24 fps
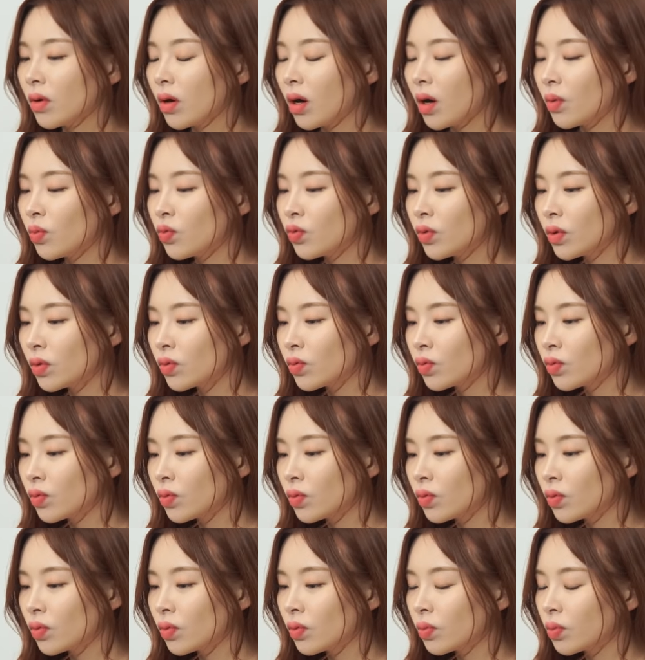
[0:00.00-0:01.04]

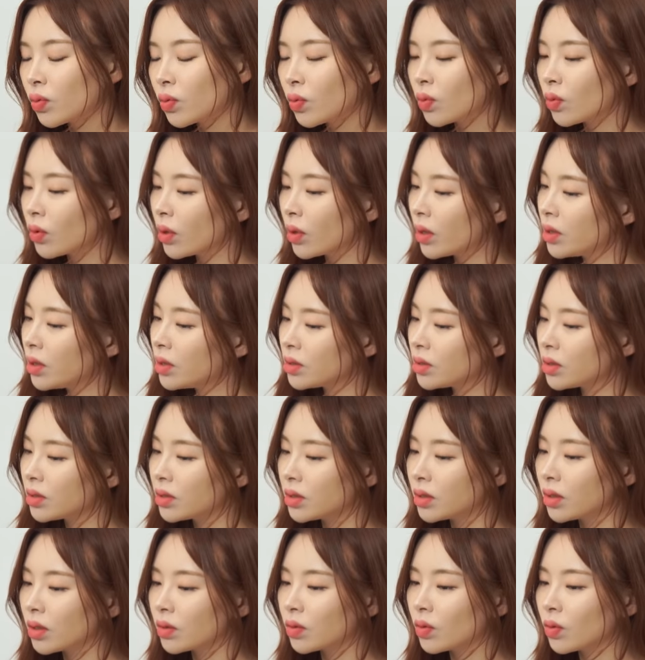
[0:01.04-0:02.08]
아무래도
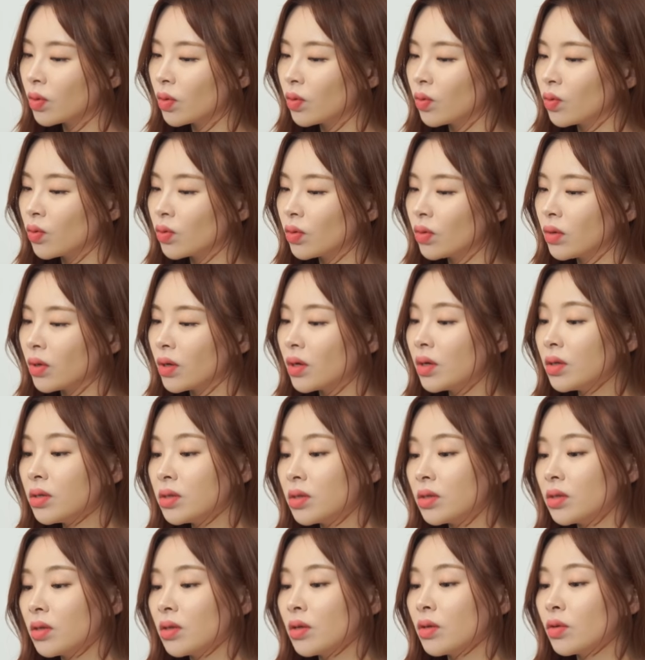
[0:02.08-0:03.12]
ACC 같은 경우는
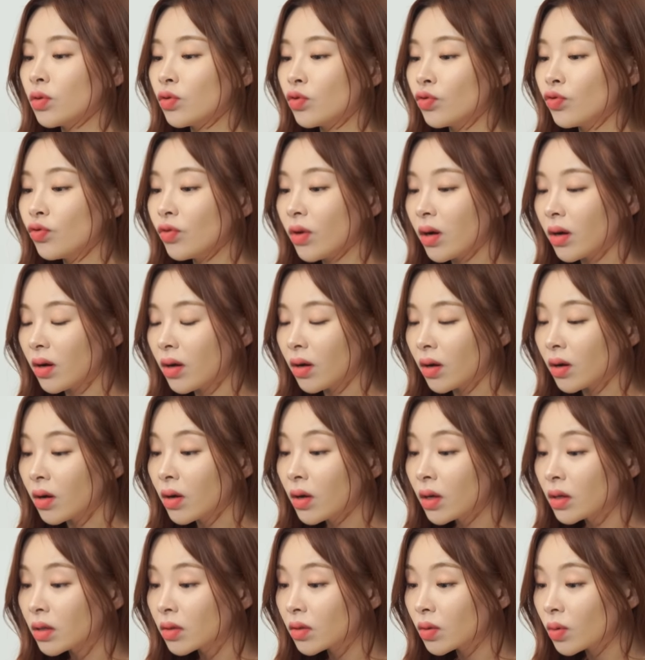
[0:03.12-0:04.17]
HDA2가
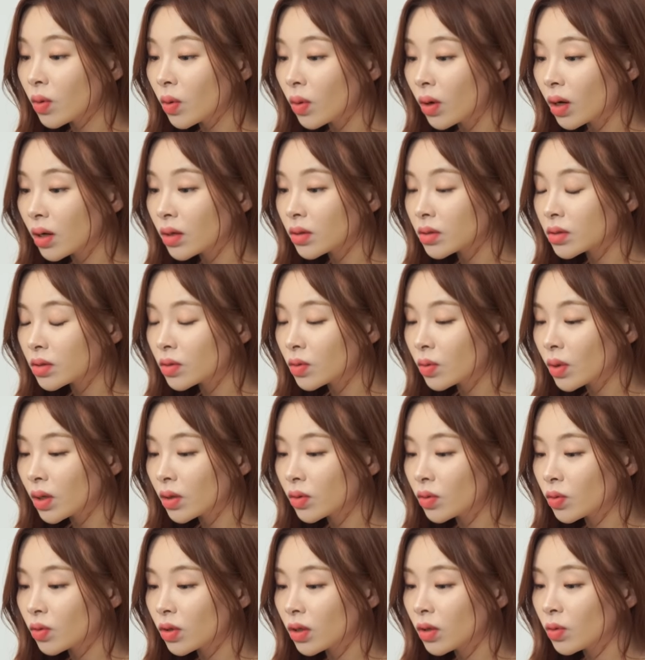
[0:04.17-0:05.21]
들어가 있을
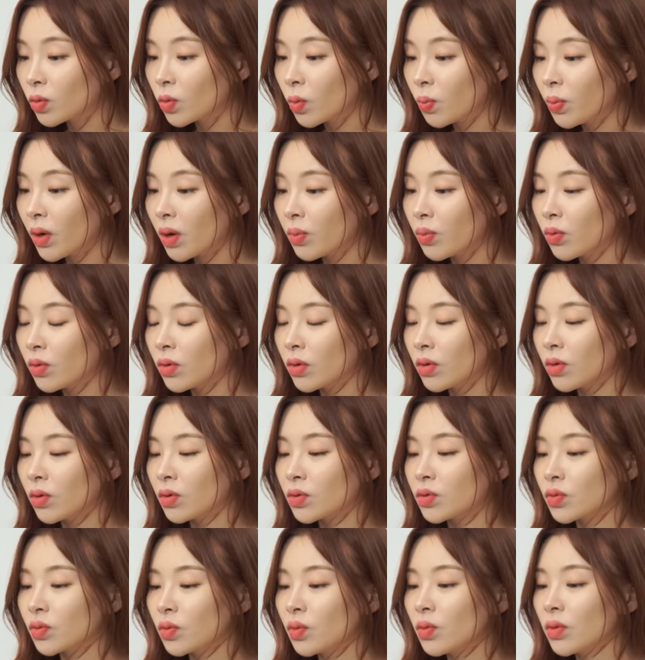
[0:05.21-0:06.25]
확률이 높아 보일
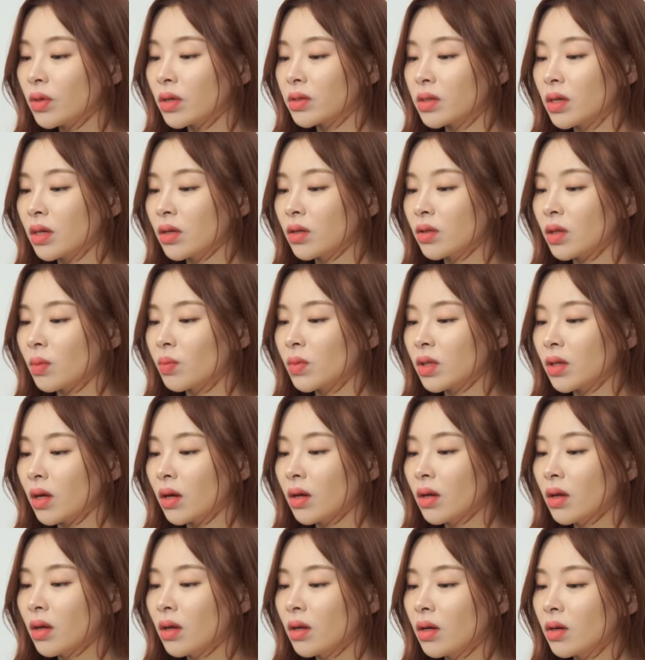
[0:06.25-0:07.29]
것으로 예상이 됩니다.
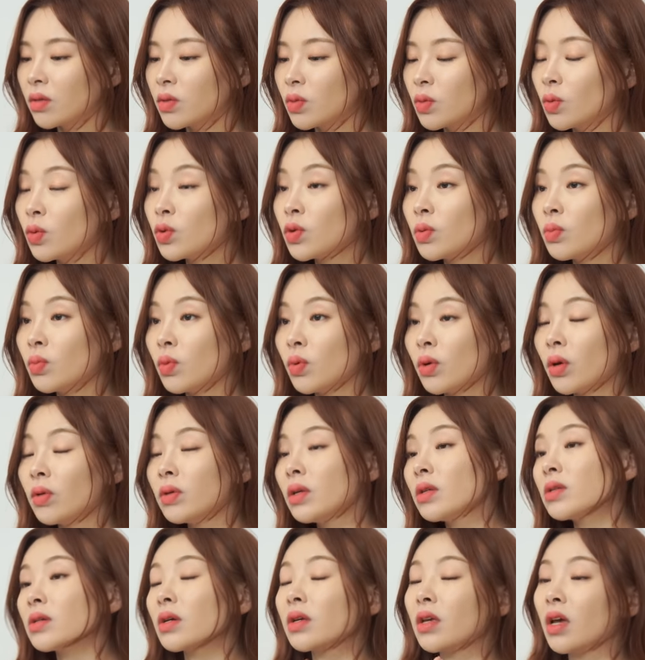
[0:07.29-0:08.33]
그래서 요즘
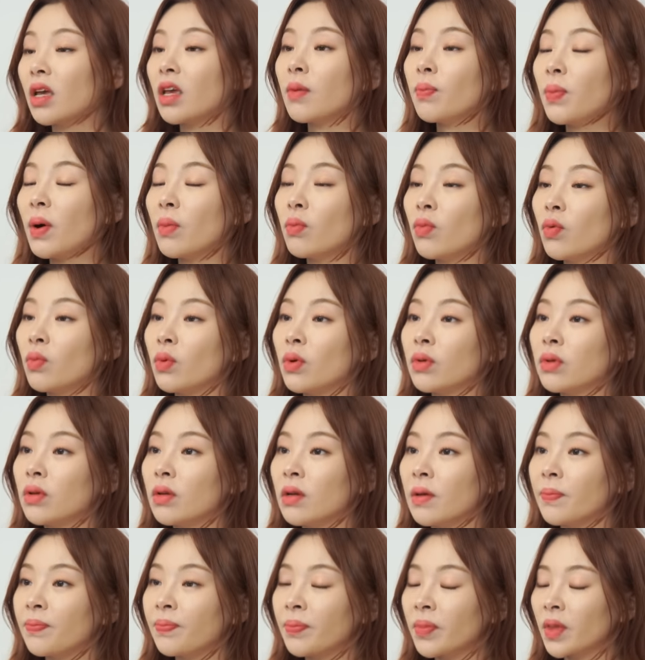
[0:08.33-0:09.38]
현대차 계기판
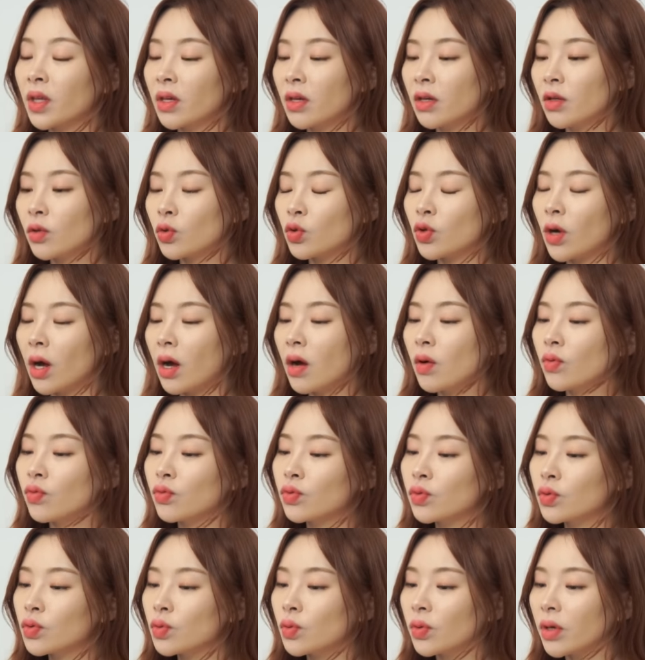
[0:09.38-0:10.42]
보면은 이 좌우
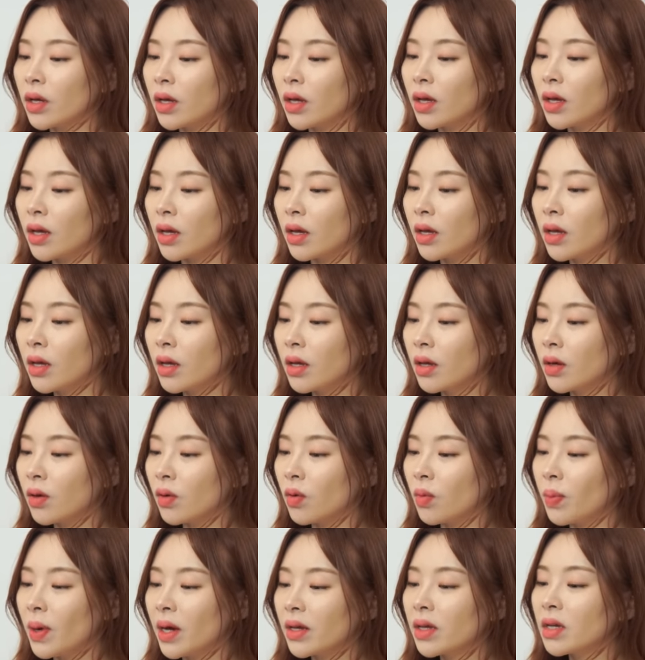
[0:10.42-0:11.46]
쪽에
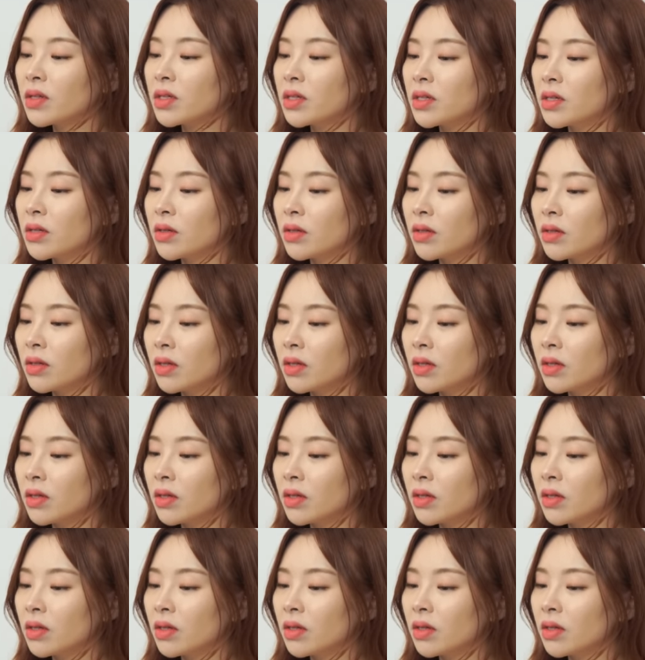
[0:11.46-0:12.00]
방향지시등을